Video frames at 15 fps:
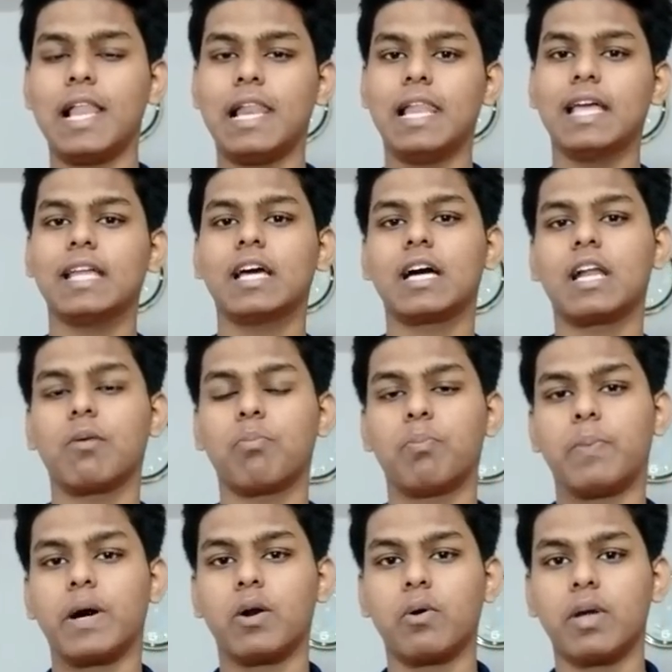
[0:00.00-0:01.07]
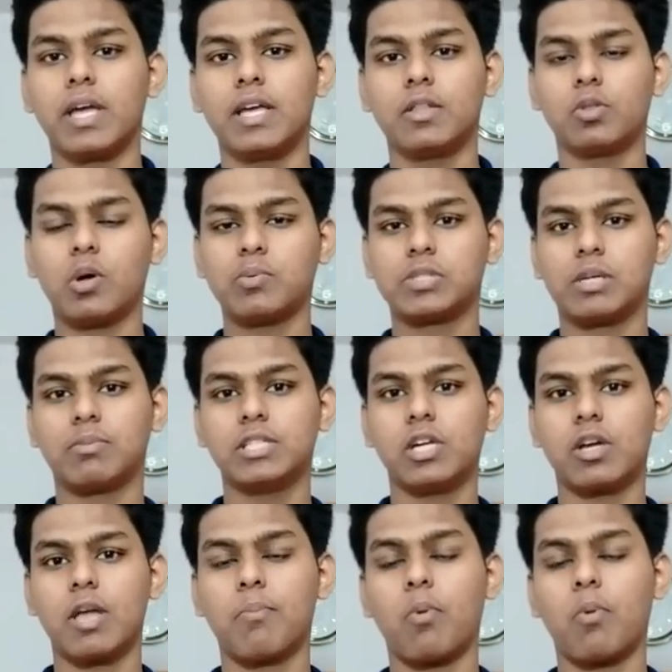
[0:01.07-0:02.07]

लेकिन अगर आप पकड़ोगे तो आप समझोगे